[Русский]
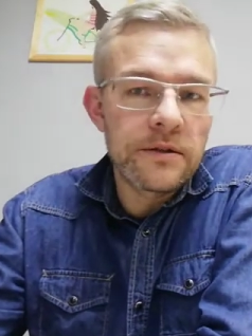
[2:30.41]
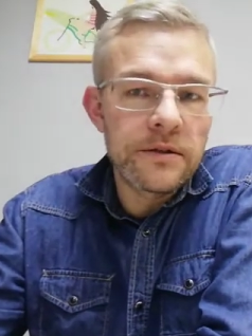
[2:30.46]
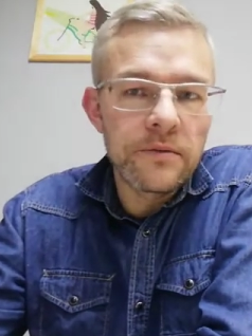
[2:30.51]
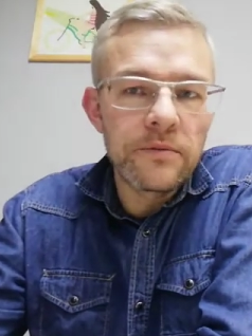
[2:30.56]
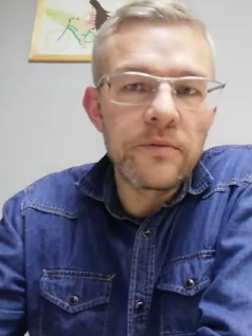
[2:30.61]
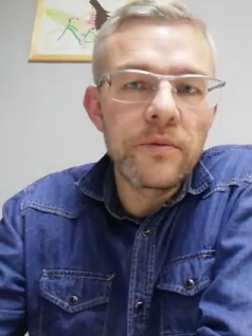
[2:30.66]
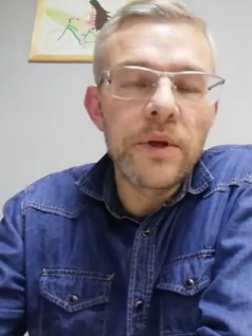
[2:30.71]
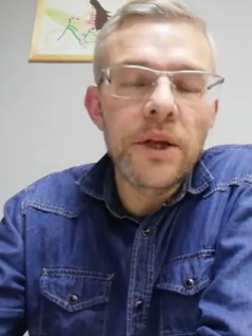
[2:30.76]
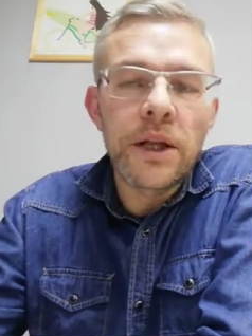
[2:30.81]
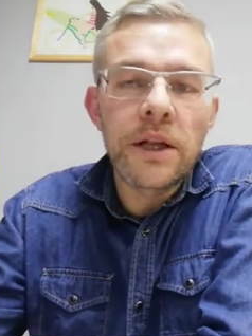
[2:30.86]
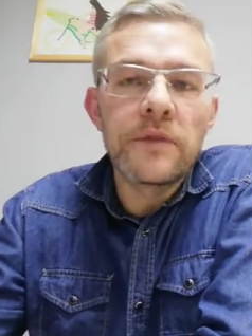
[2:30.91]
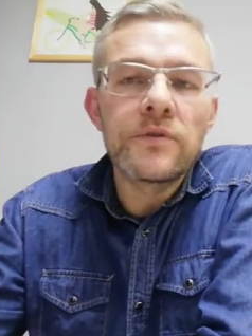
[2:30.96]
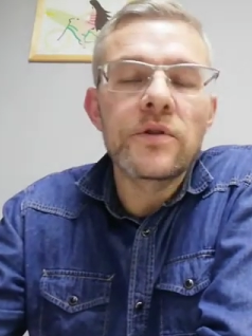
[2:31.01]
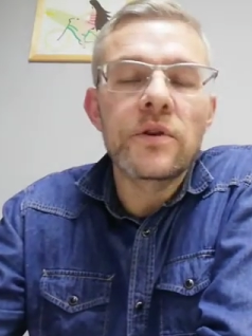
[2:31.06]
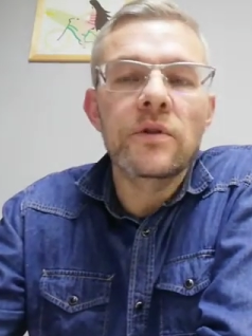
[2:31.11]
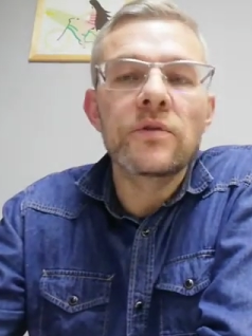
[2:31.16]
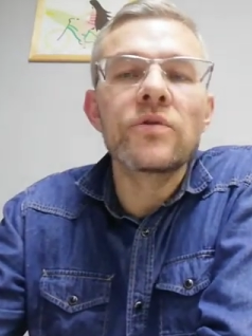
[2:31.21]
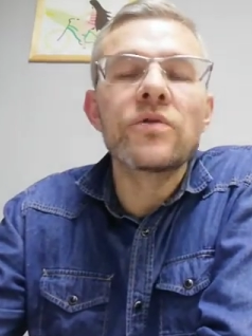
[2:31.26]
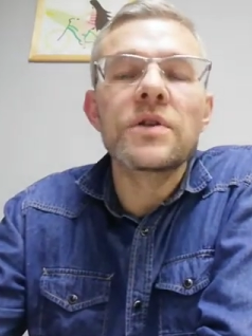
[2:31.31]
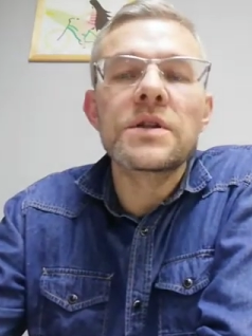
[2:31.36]
Тем не менее, они все
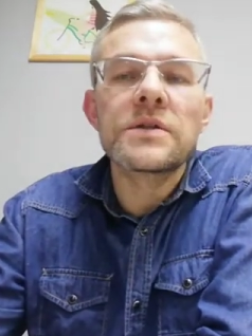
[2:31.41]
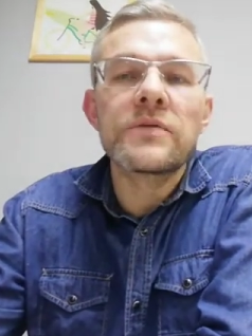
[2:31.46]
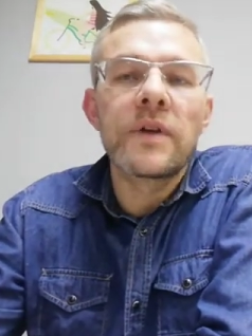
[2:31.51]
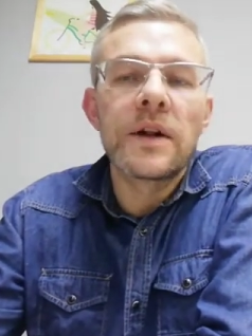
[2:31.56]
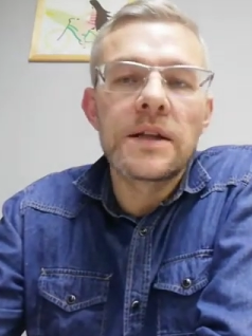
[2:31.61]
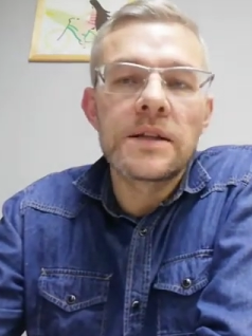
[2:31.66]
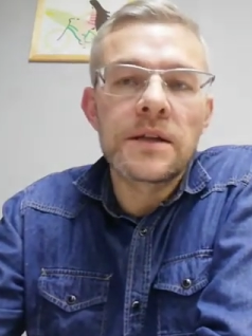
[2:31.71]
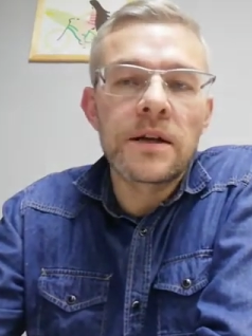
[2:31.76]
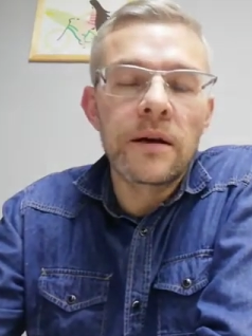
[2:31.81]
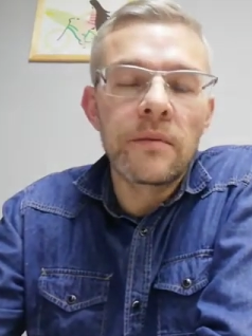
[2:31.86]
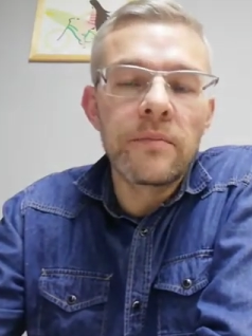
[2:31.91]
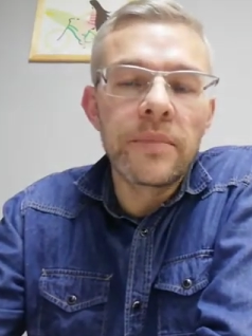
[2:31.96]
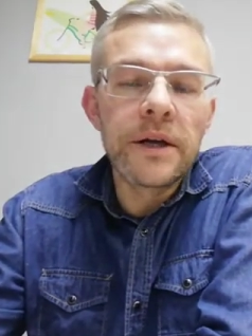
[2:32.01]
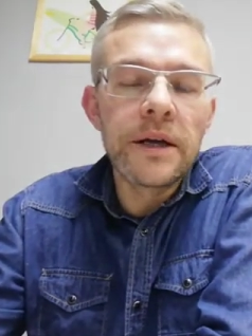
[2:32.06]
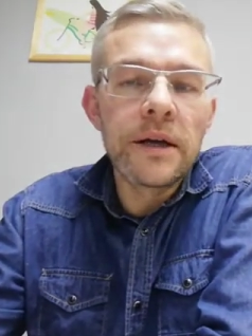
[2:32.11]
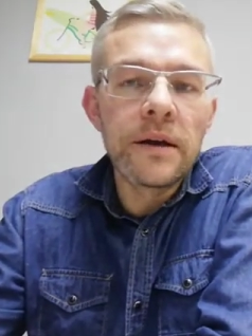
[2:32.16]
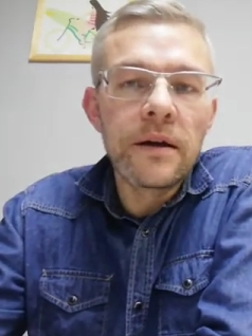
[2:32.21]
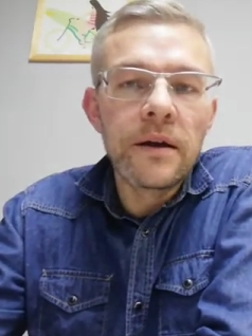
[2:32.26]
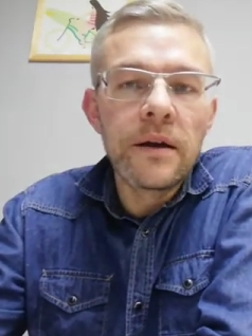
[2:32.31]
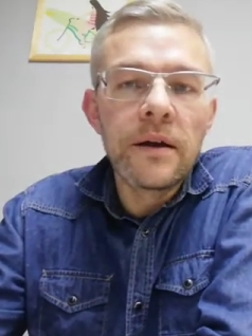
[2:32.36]
равно назывались рабы,